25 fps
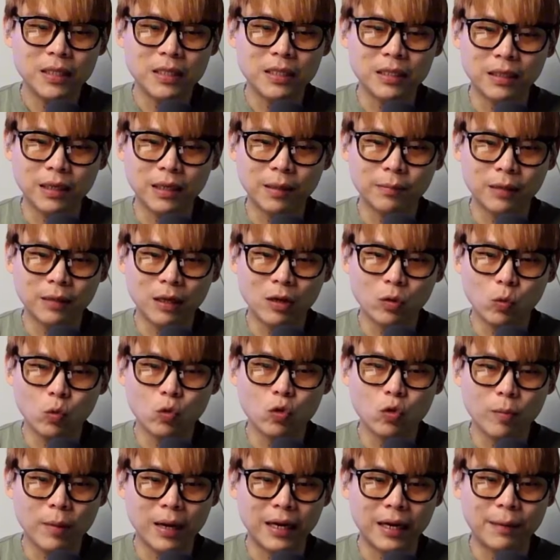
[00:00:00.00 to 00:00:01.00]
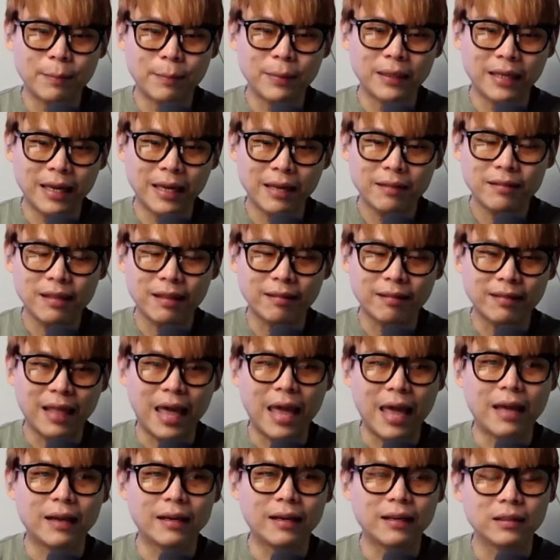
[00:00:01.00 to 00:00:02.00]
ไม่ถึงกับทะลุลงมานะมันแค่
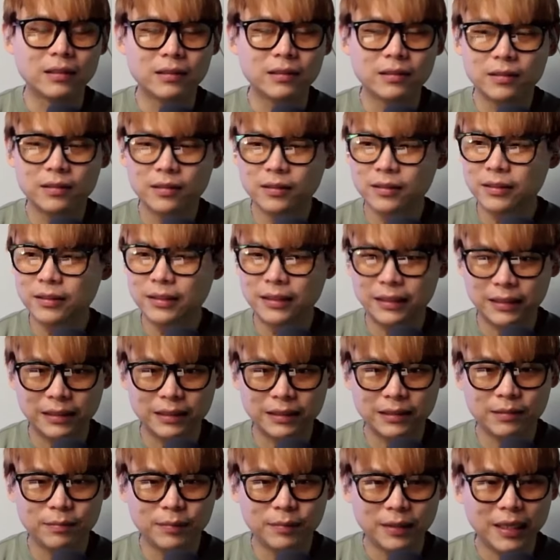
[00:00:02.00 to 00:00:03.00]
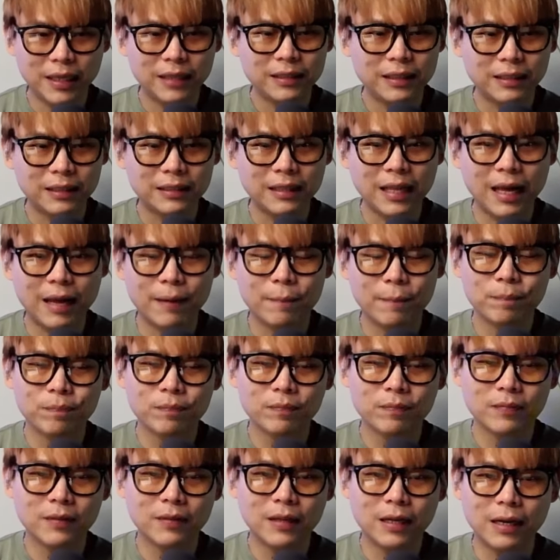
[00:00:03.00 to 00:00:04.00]
แตะเออมันแค่
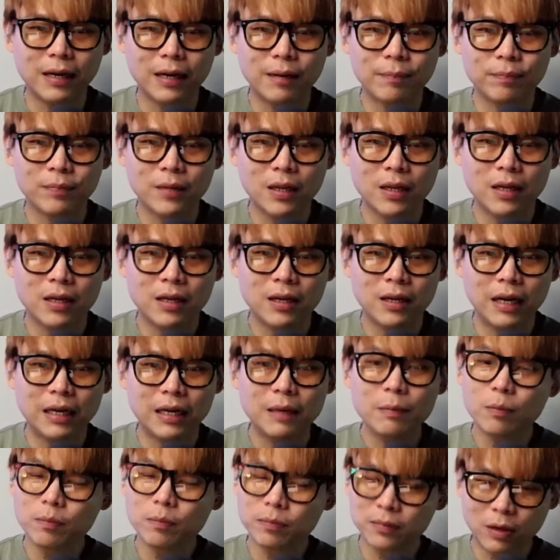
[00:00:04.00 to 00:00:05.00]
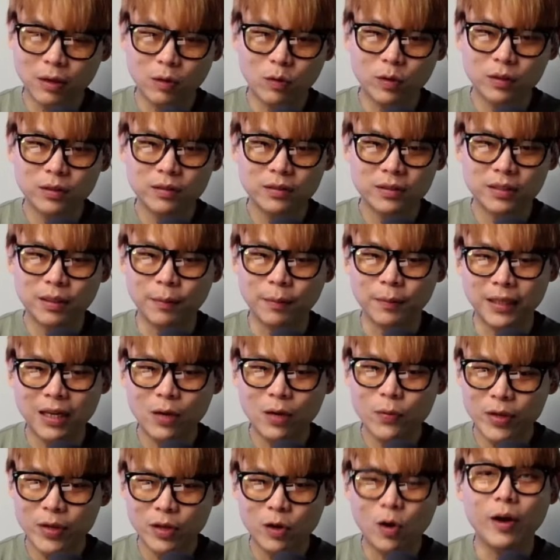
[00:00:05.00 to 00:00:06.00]
แตะๆนะครับอันนี้เราก็เสือกมา
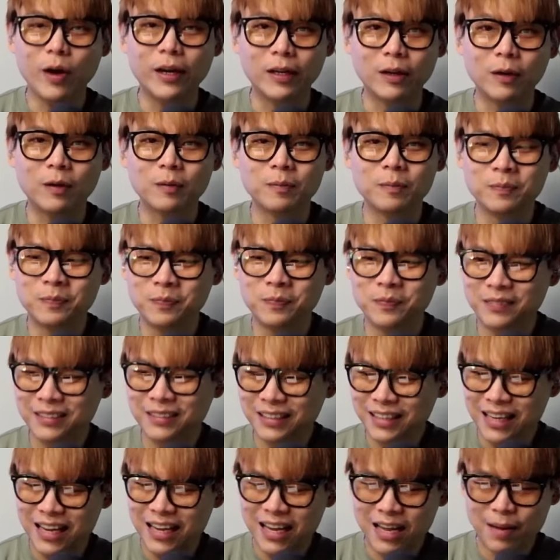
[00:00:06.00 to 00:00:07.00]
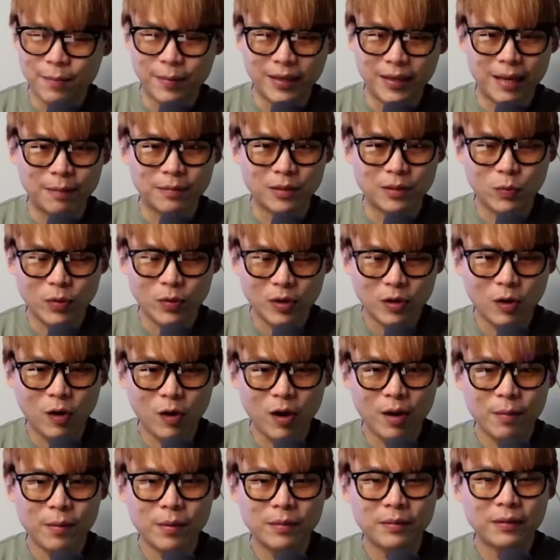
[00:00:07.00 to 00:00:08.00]
นั่งวิเคราะห์อีกเนาะพยายามจะวิเคราะ
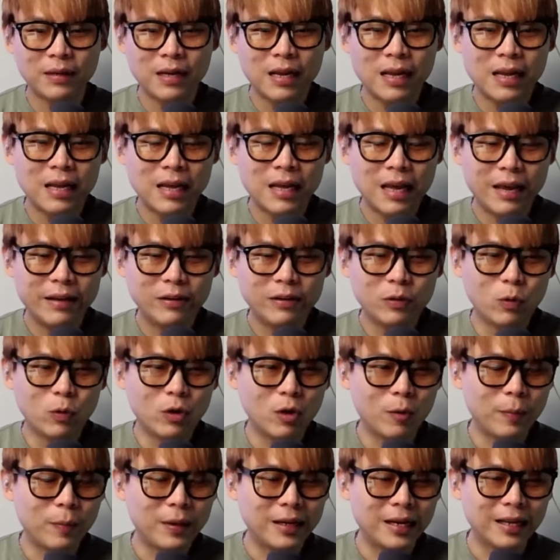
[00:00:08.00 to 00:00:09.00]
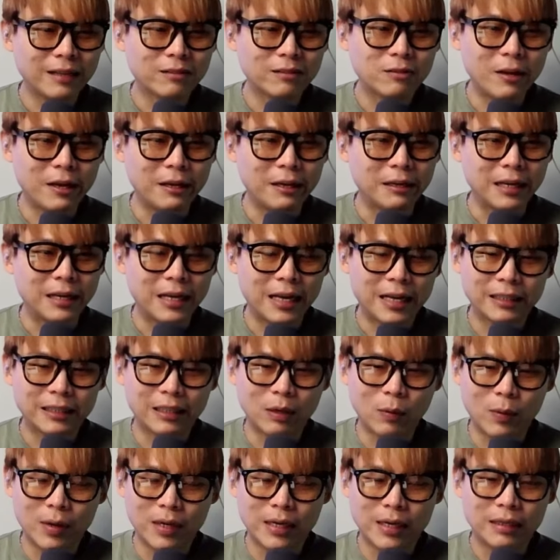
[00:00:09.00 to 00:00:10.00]
ห์ให้มันให้ดูเราเป็นนักเทรดนะฮะ
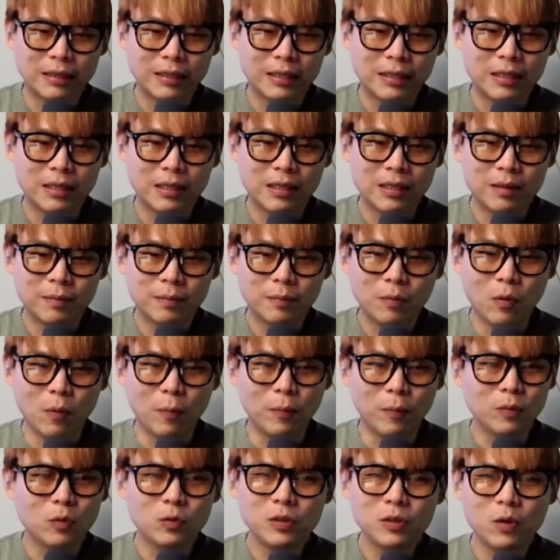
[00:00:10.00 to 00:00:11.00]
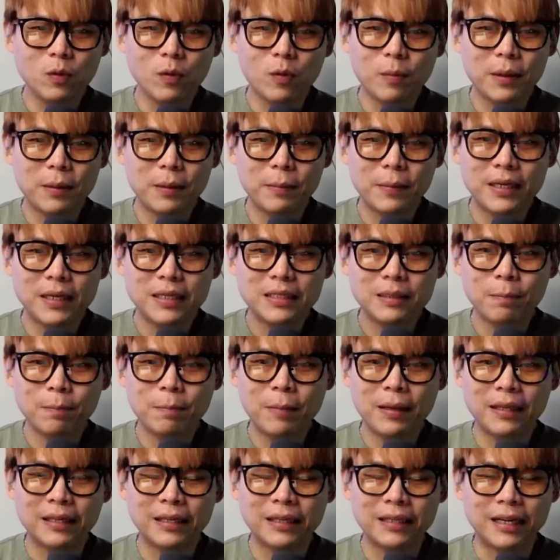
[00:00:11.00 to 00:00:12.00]
แต่ว่าผมรู้สึกว่ามันไม่ได้จำ
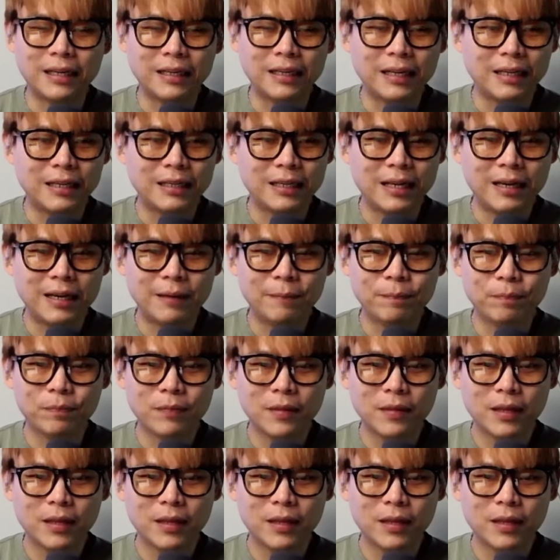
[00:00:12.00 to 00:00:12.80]
เป็นขนาดนั้นนะฮะ